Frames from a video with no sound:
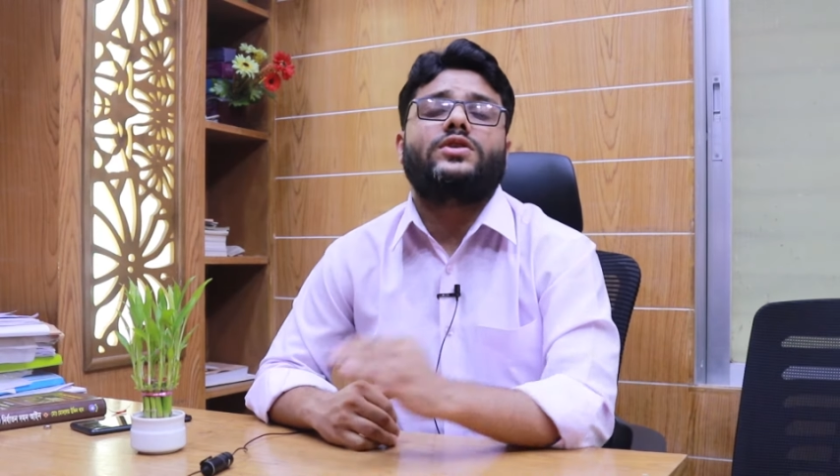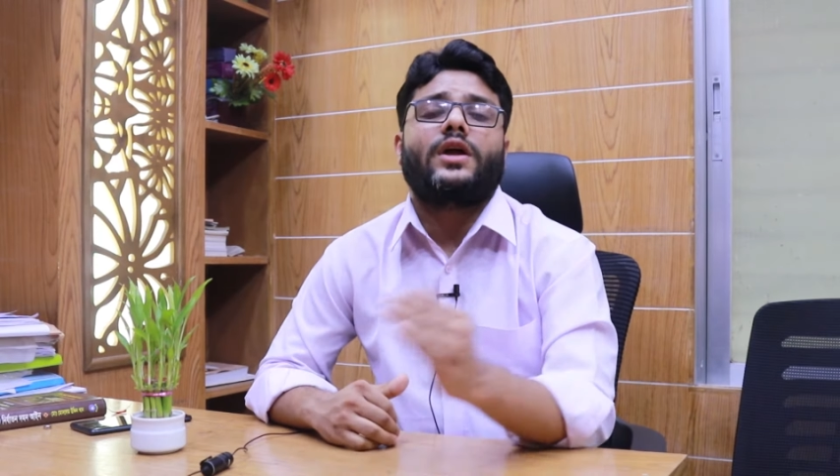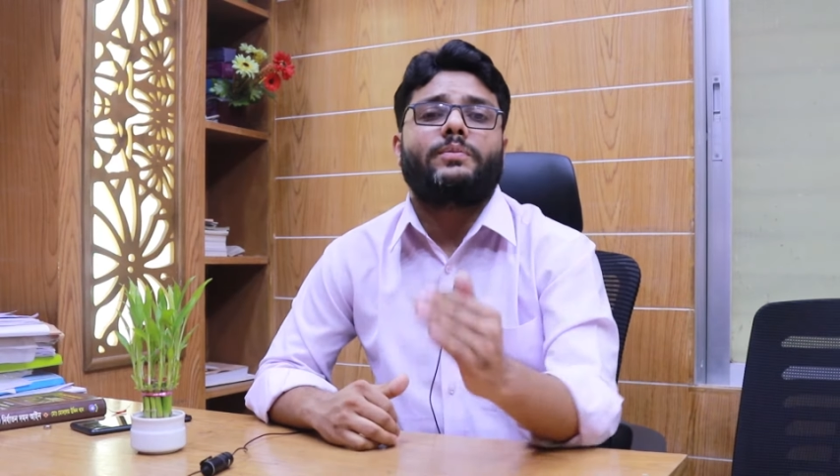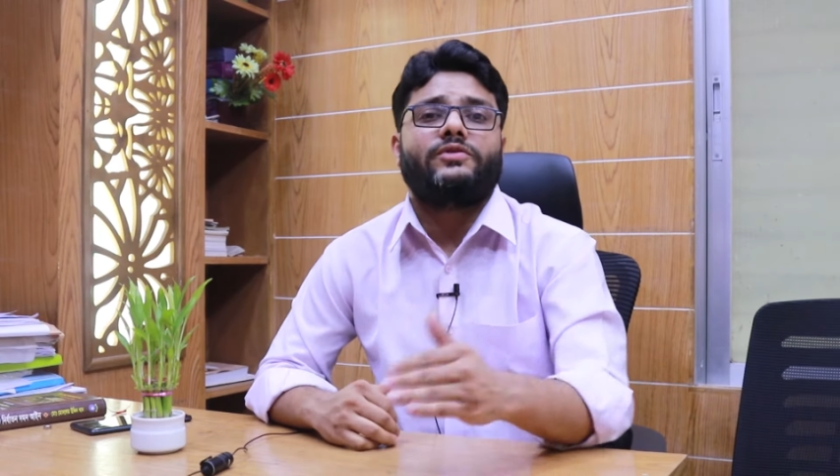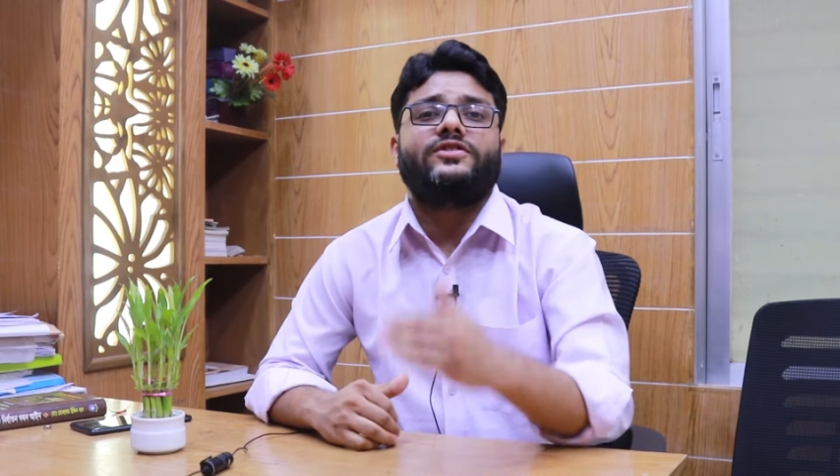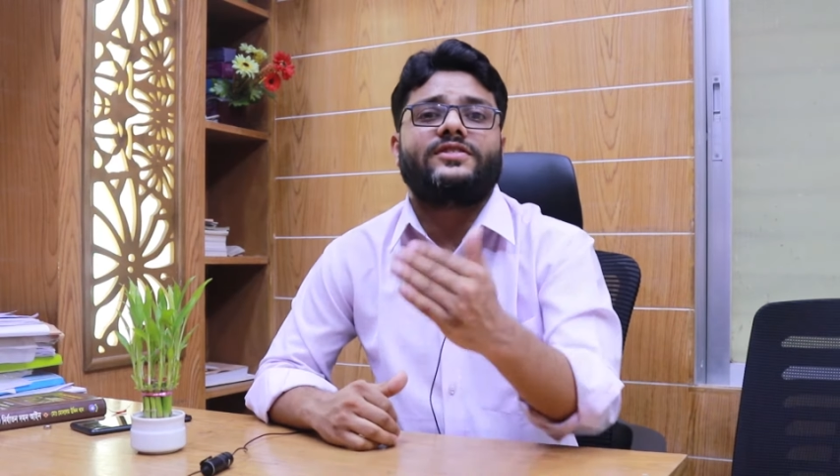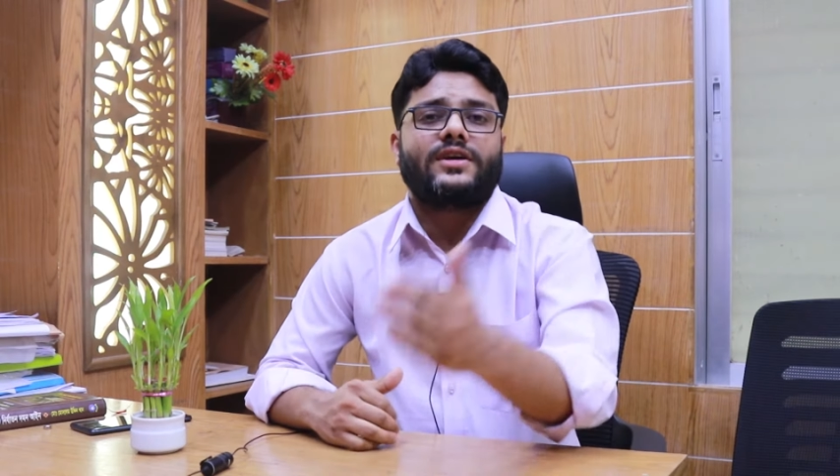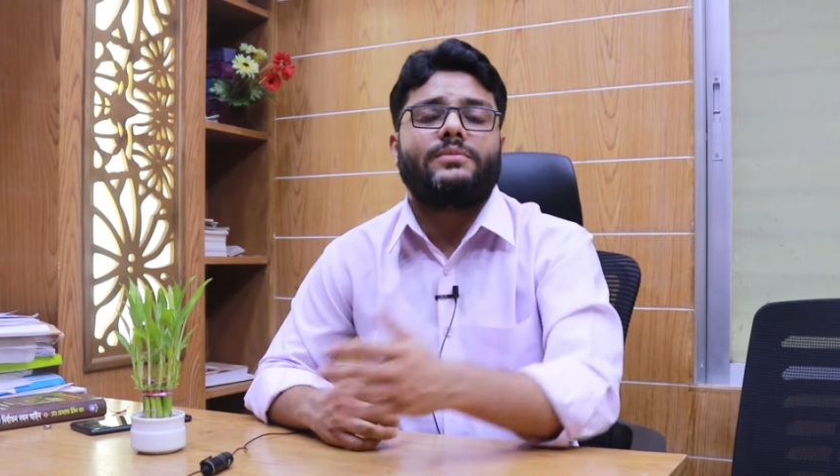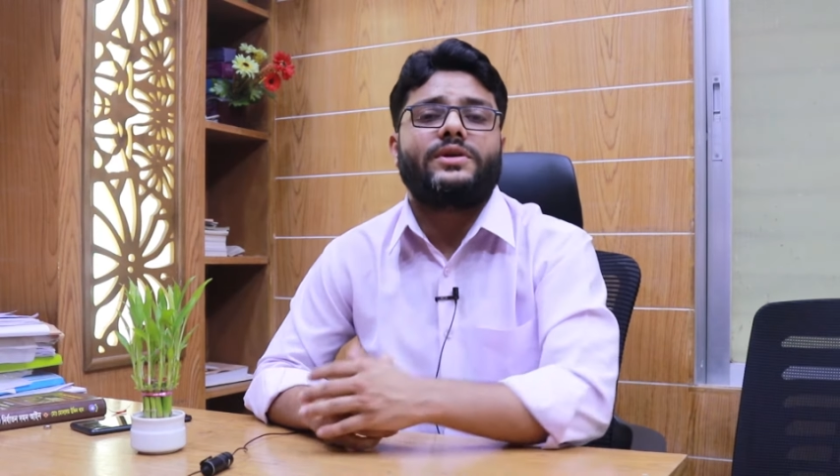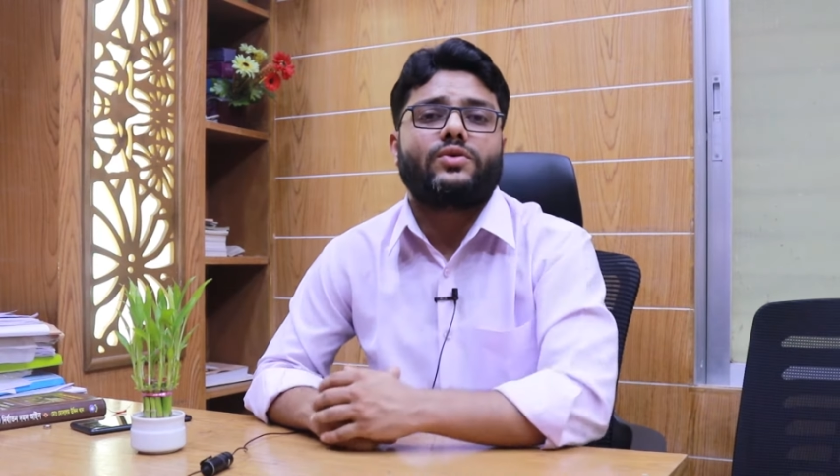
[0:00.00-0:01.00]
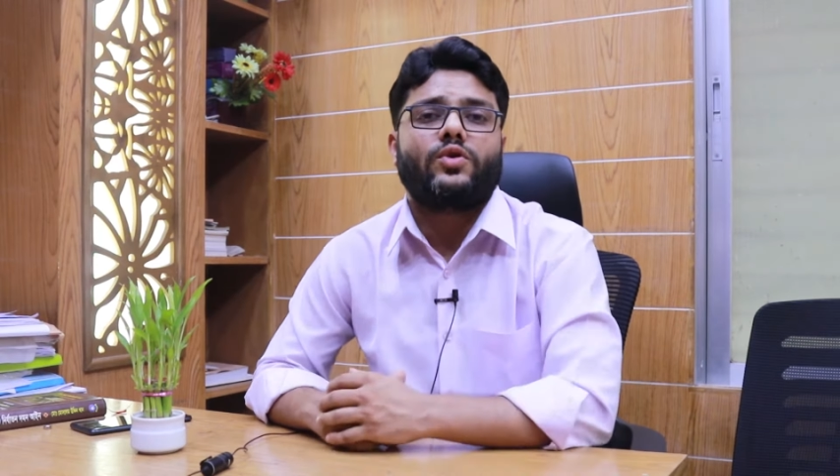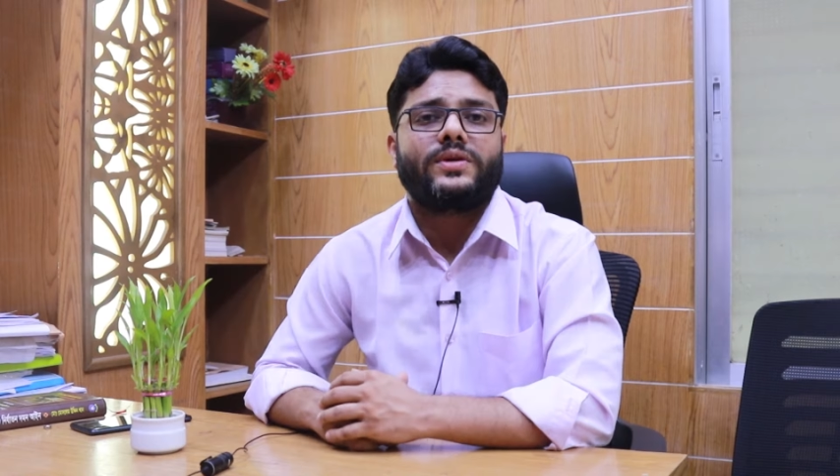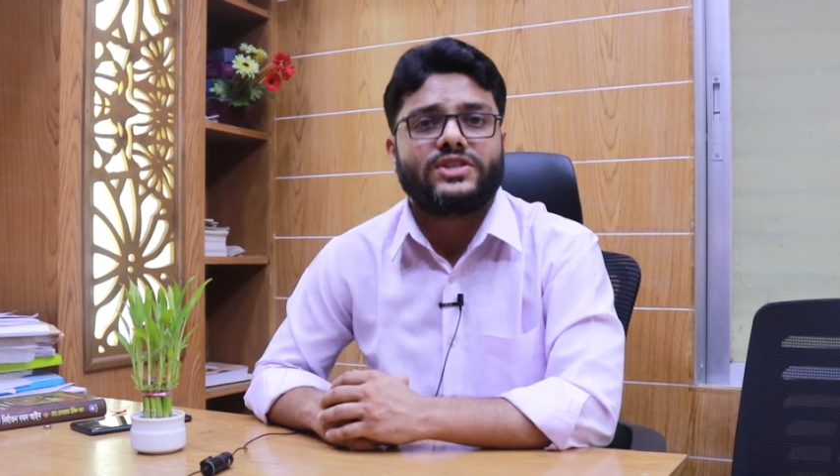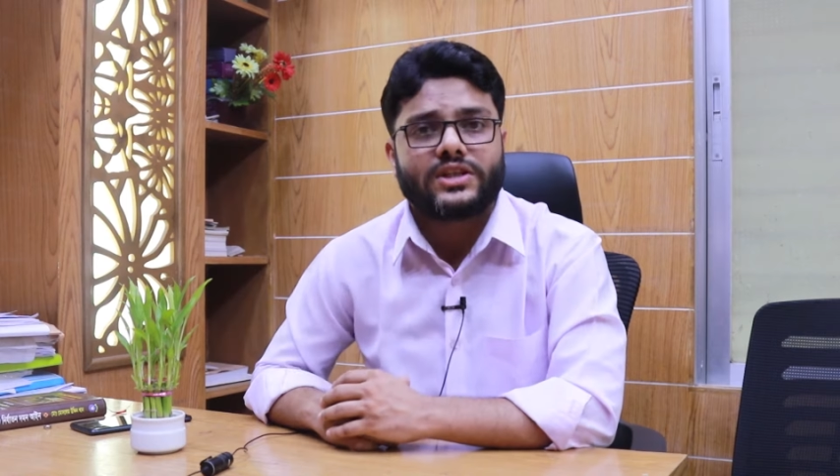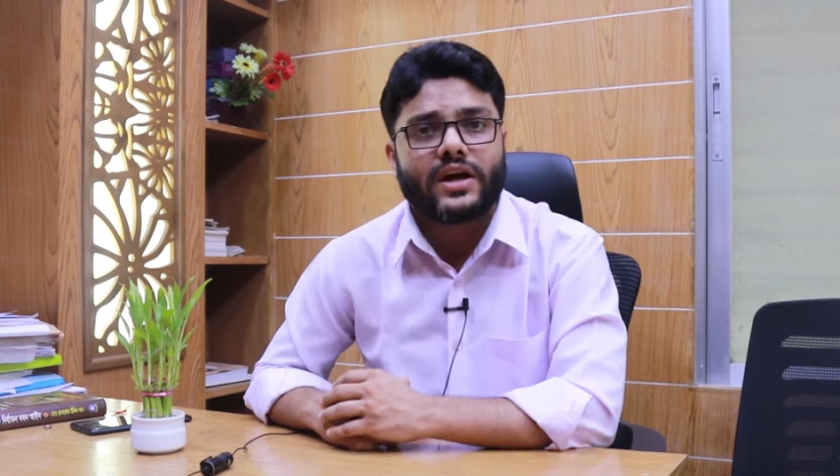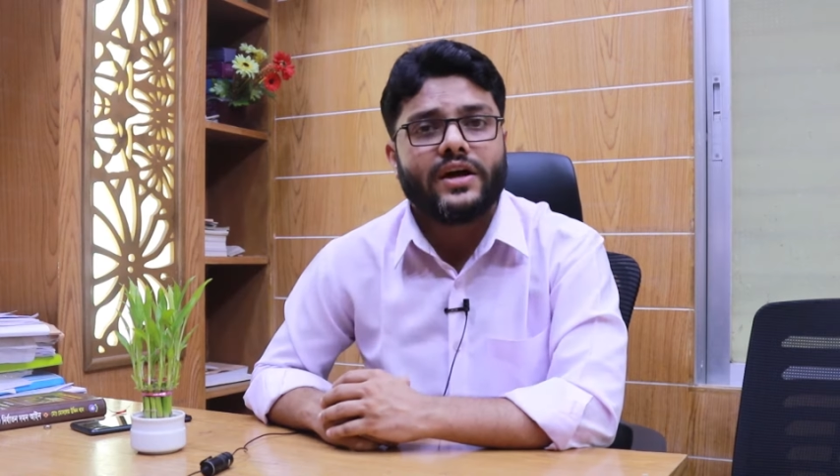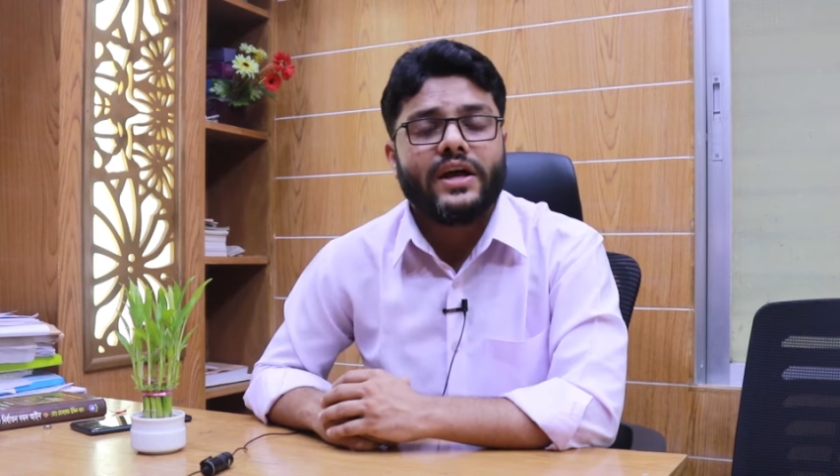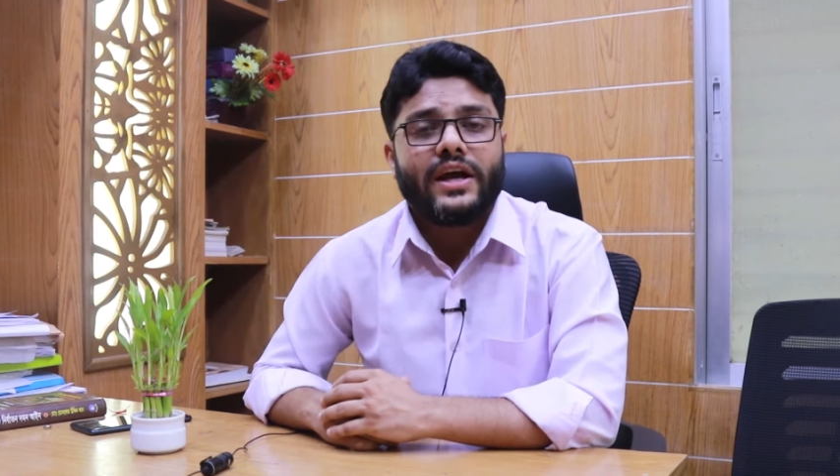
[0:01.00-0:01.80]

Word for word: যখন আপনি ফিজিক্যাল মিট করবেন সেটা